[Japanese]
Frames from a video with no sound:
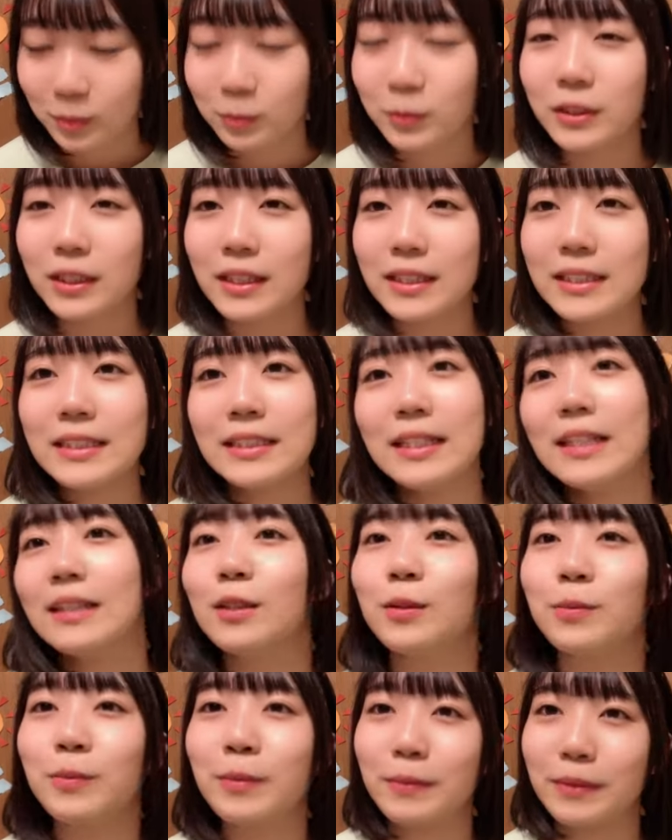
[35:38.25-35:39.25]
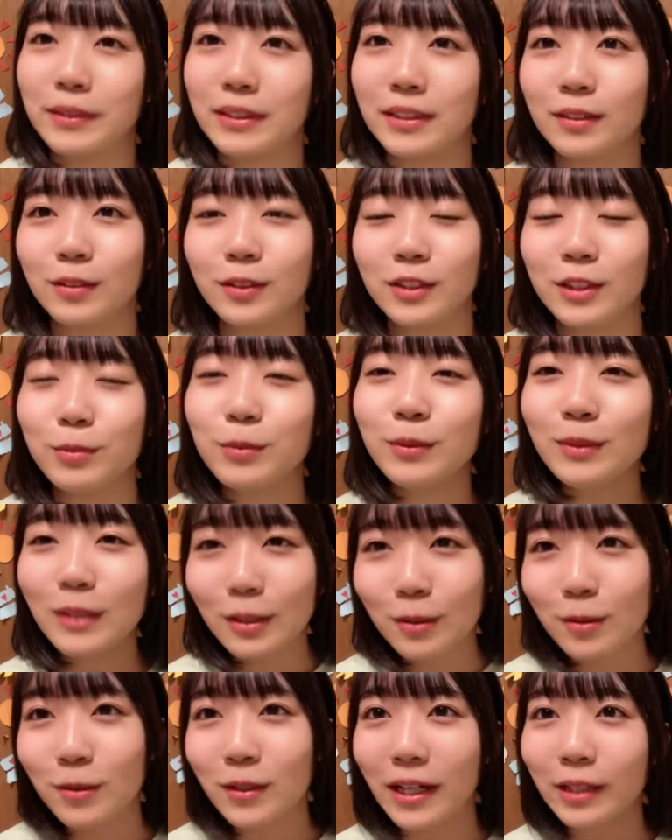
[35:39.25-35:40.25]
難しいなって思います自分
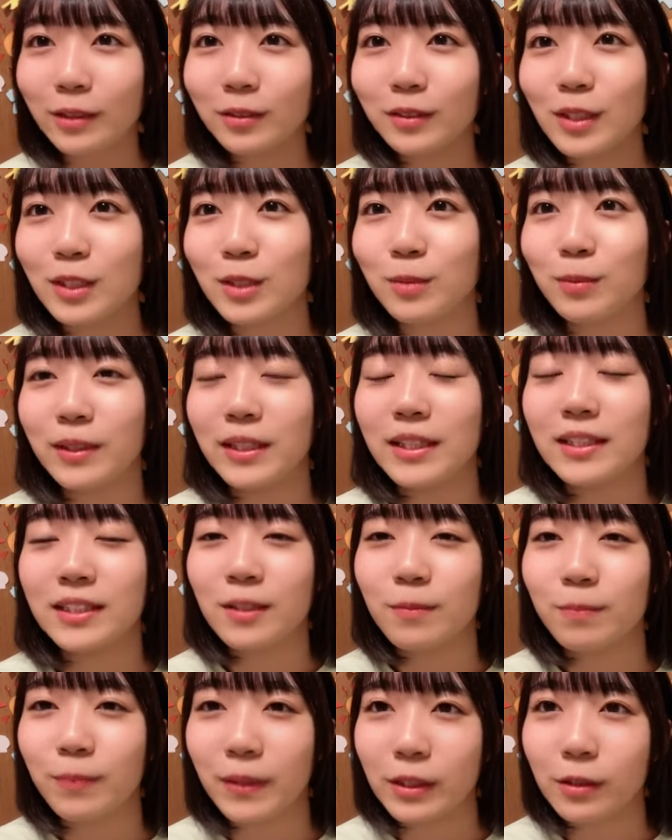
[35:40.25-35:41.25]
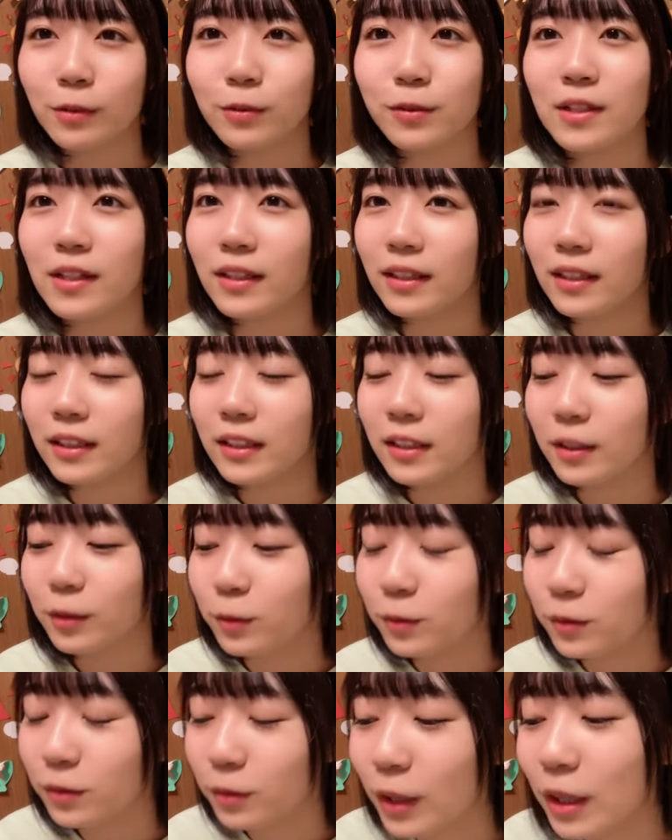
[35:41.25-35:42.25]
が後輩の立場で先輩と2人きりで
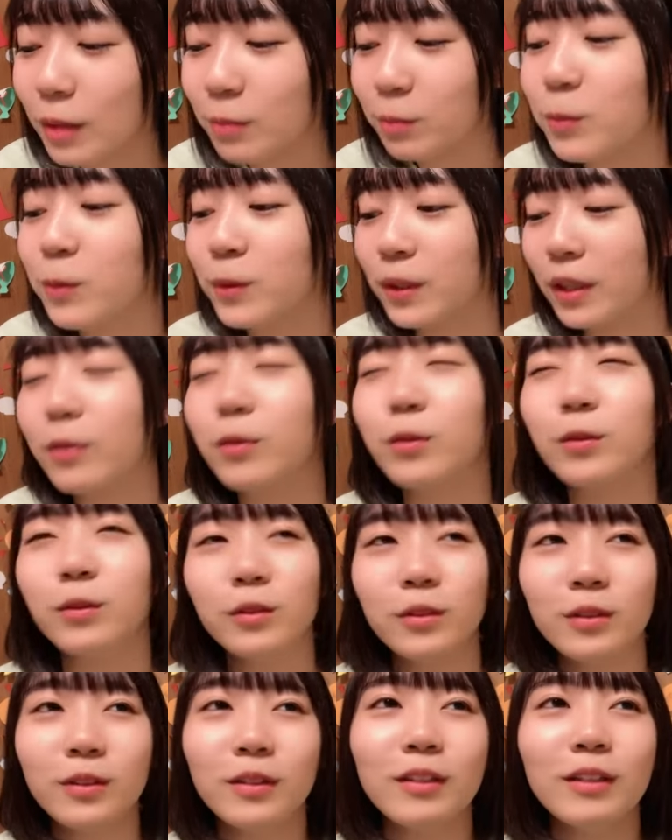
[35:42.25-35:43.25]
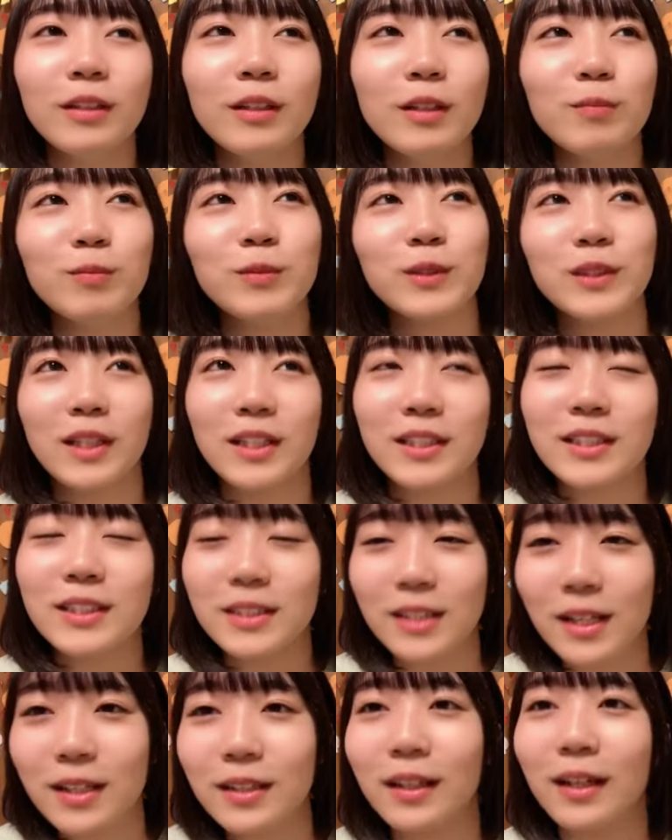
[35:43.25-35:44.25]
ご飯も結構難
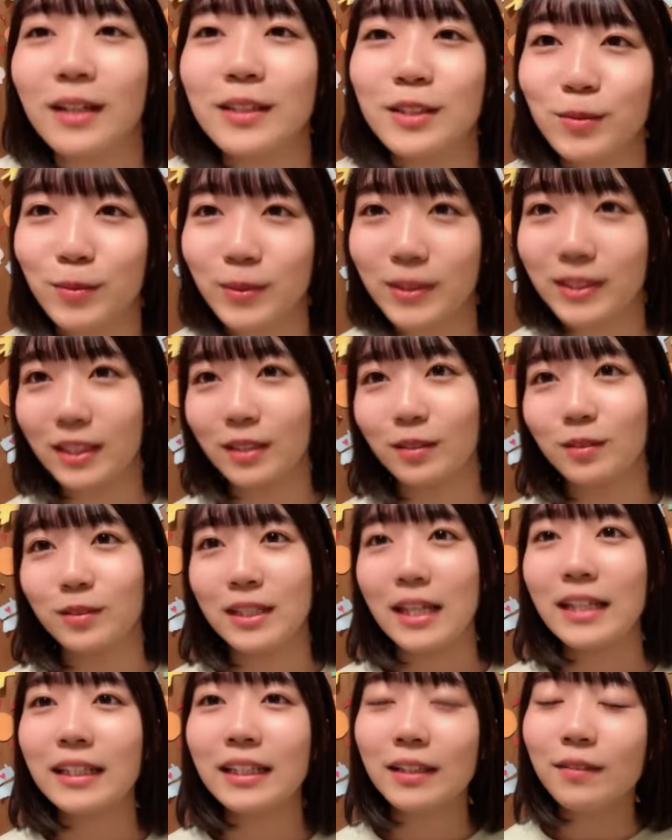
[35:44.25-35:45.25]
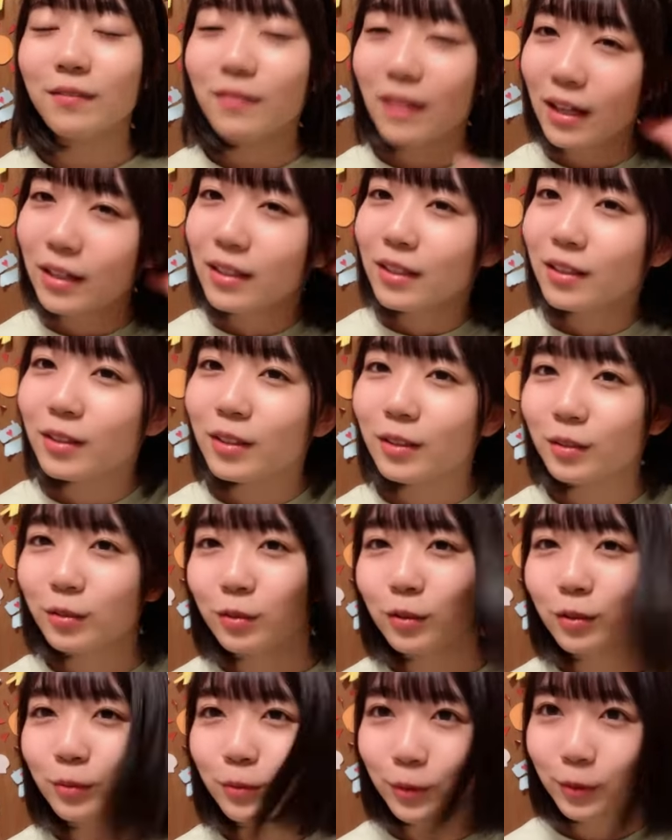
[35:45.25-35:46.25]
しいなって感じますけど最近はあ
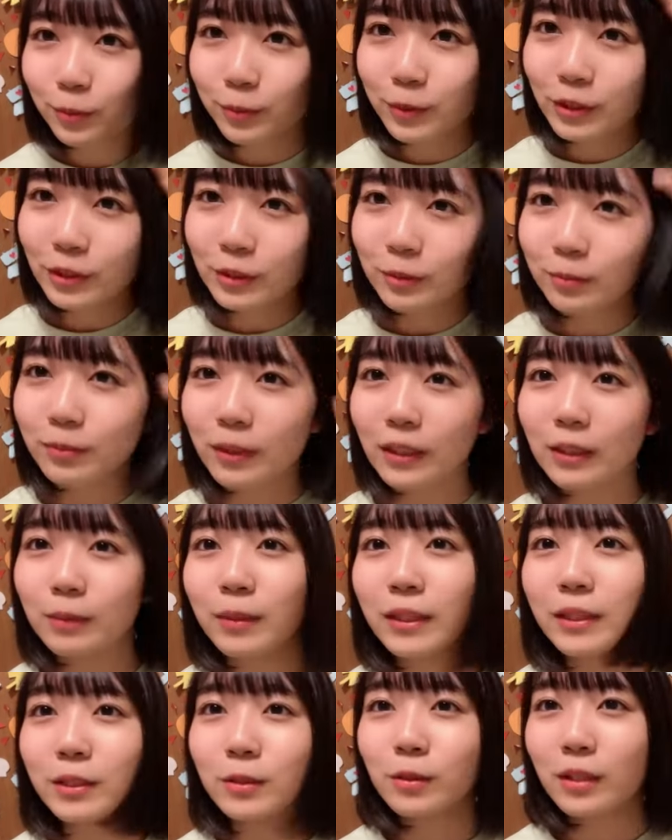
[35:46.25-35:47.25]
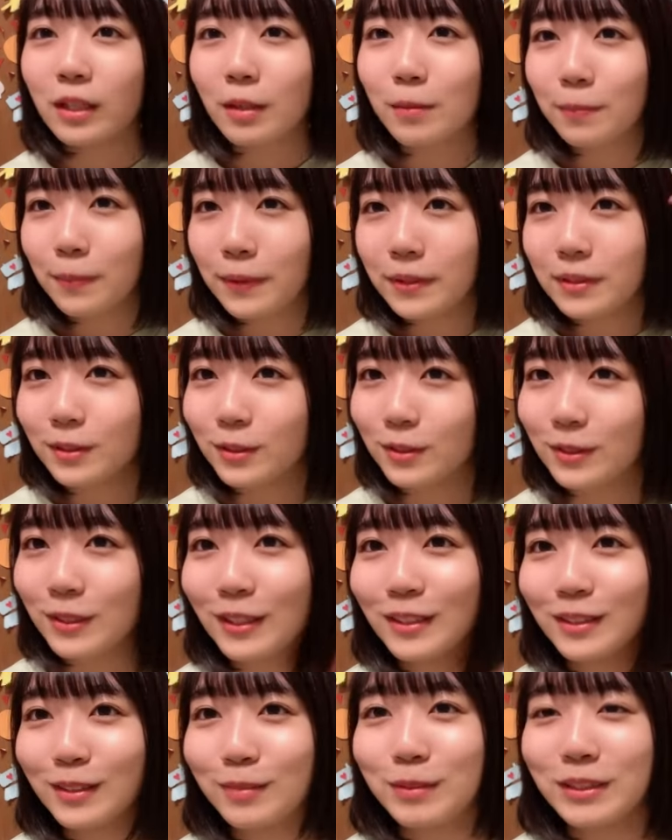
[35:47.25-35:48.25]
のコミュ力倍増キャンペーン中
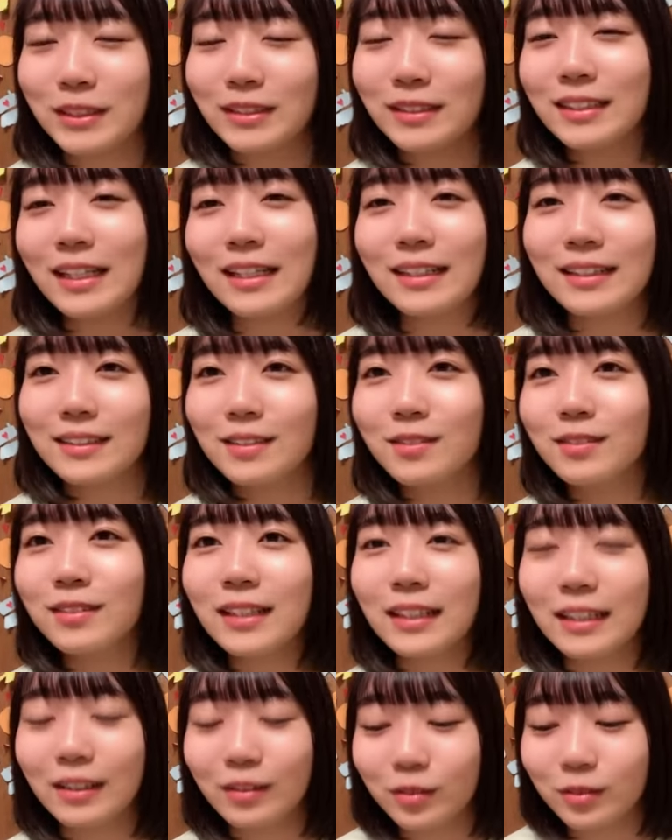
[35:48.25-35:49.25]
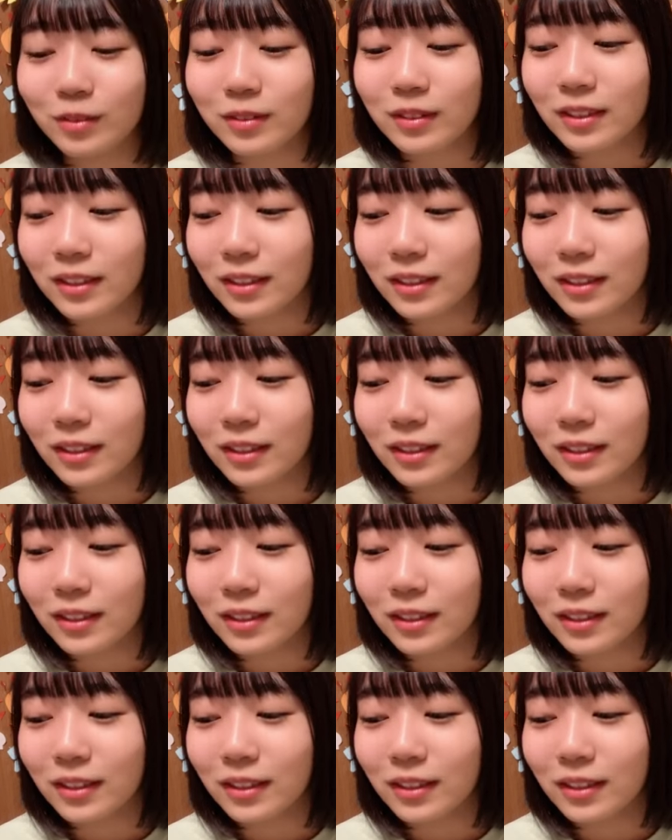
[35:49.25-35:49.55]
だからめちゃくちゃ話せるんだけど